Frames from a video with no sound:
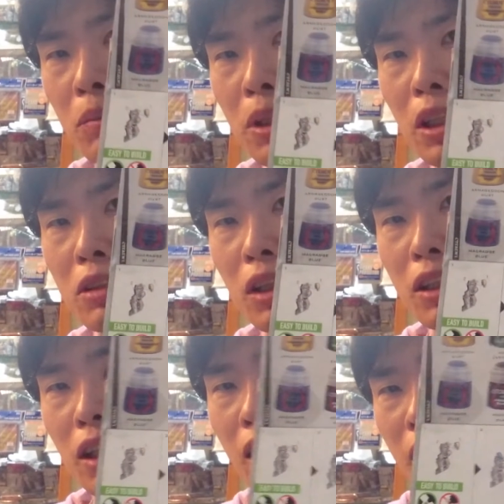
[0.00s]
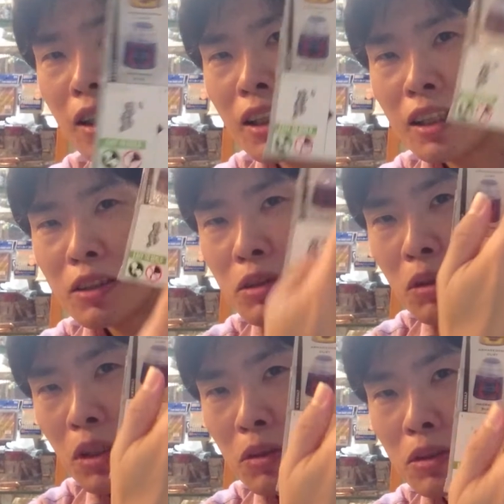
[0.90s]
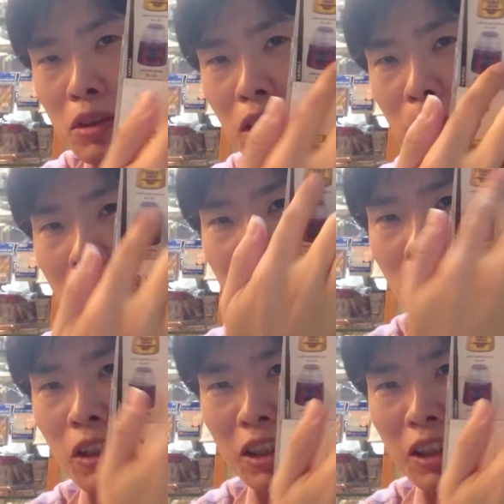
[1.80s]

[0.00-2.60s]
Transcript: ミニチュアでそれを塗るための